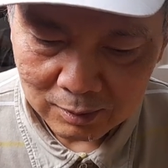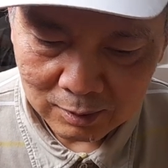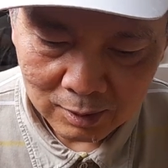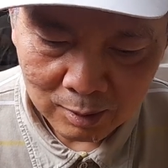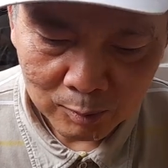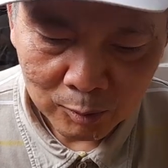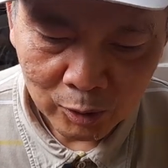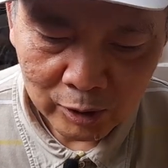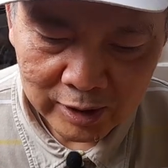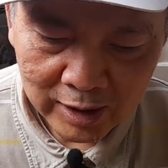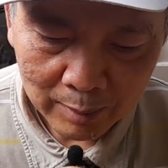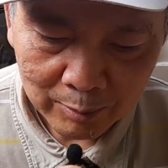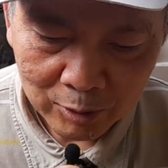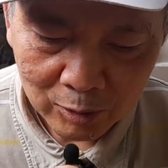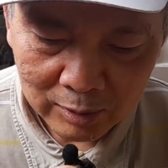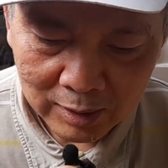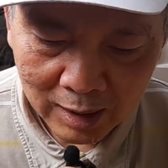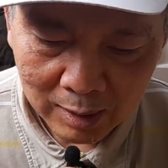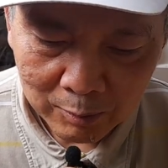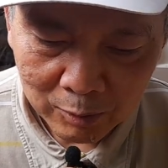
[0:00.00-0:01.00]
rồi mua sắm
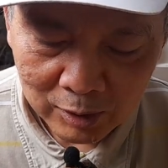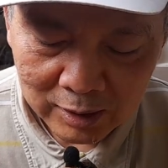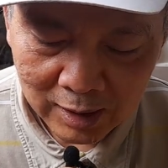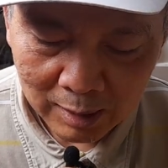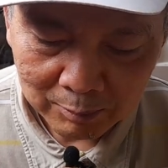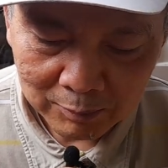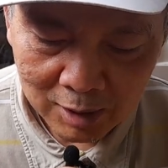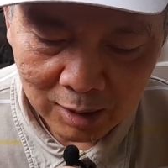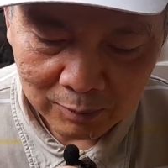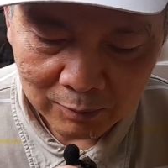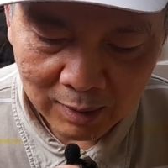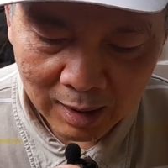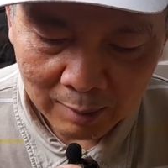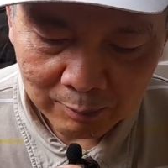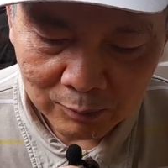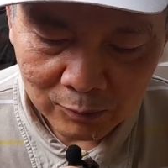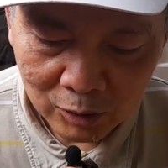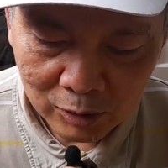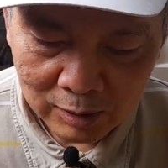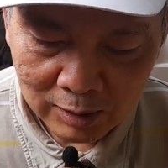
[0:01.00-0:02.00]
cũng vậy mua sắm thực
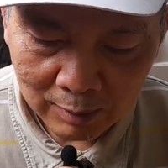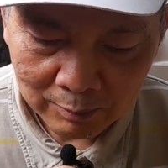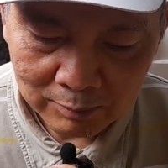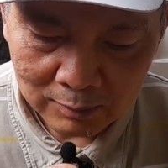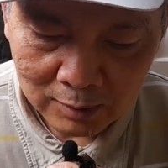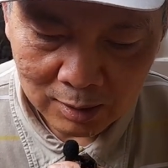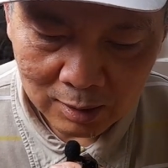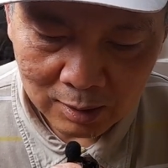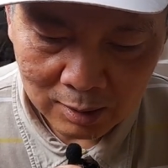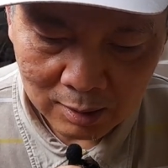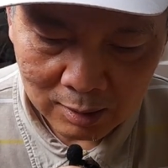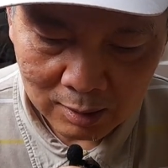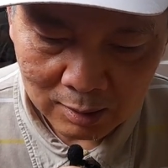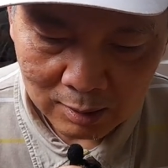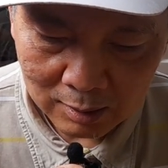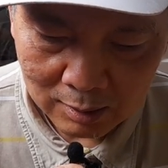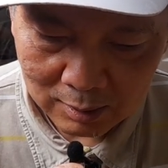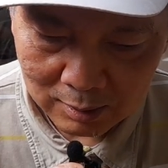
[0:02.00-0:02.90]
phẩm mua sắm uh,